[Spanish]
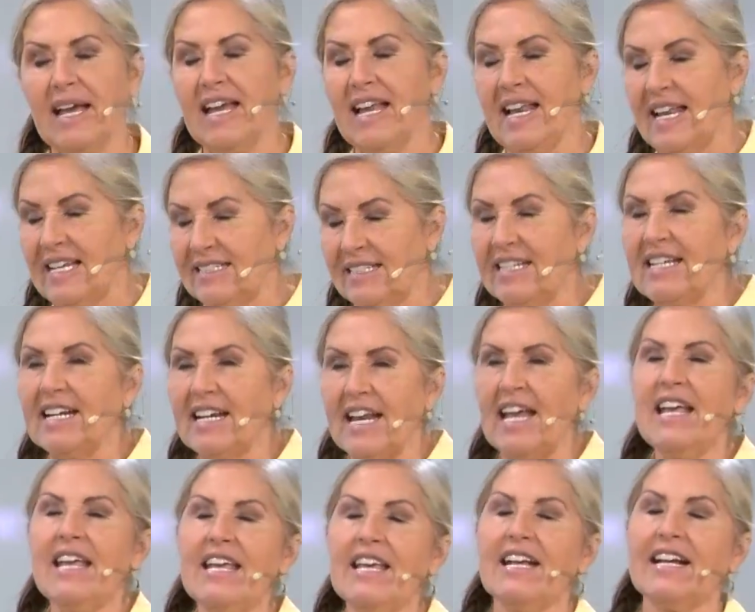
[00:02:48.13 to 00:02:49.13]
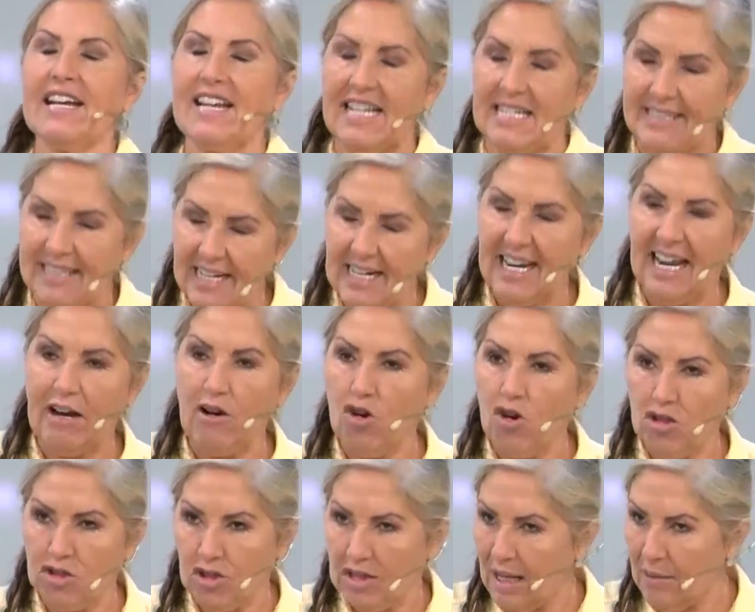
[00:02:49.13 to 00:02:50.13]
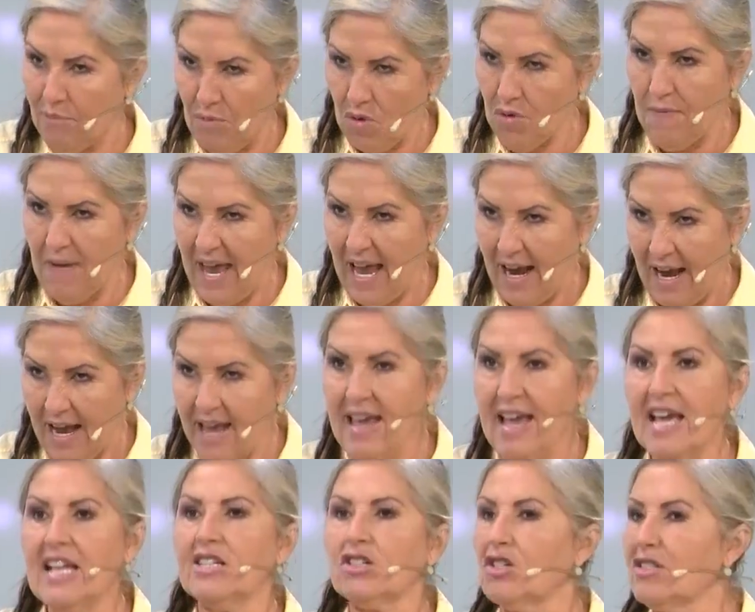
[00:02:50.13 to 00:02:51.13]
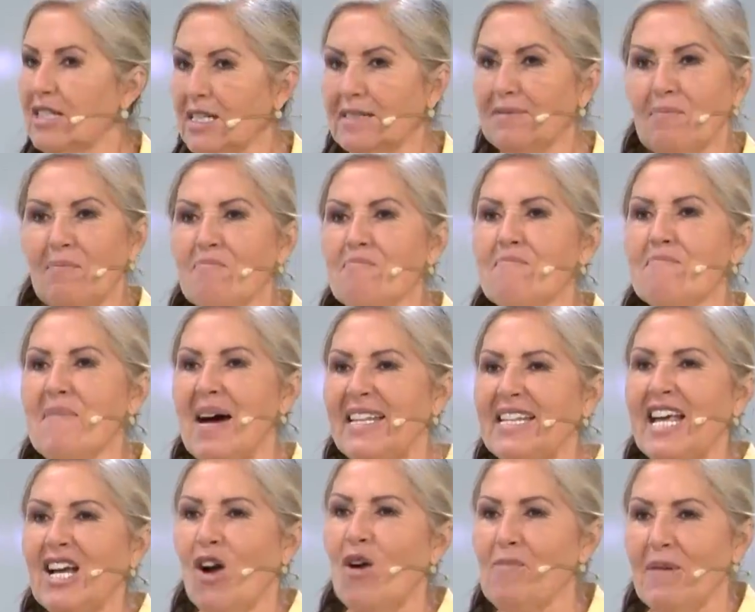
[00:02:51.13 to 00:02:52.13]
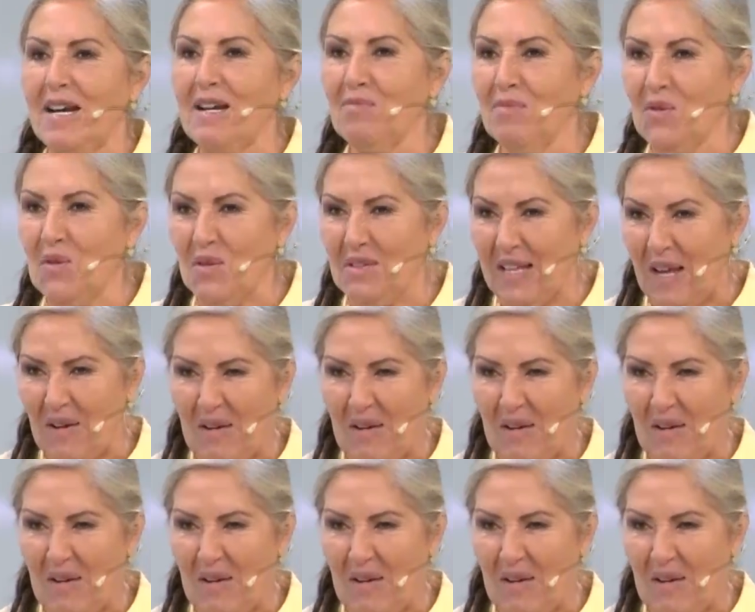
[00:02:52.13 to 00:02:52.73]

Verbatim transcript: en la sierra y crece en la costa. Muy bien bien. Entonces, matico para el mundo entero.